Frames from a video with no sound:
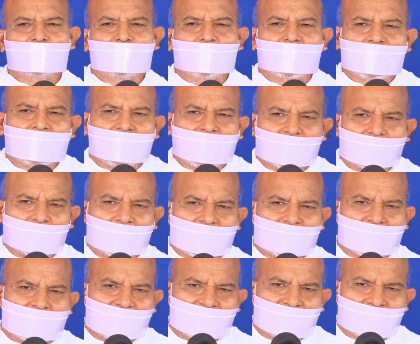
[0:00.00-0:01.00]
में
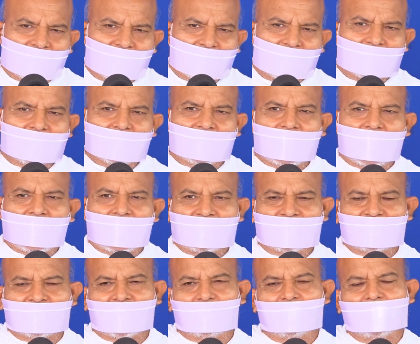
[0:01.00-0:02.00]
हमारे जीवन का
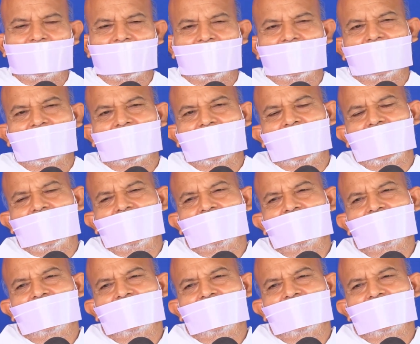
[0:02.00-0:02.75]
समय लगे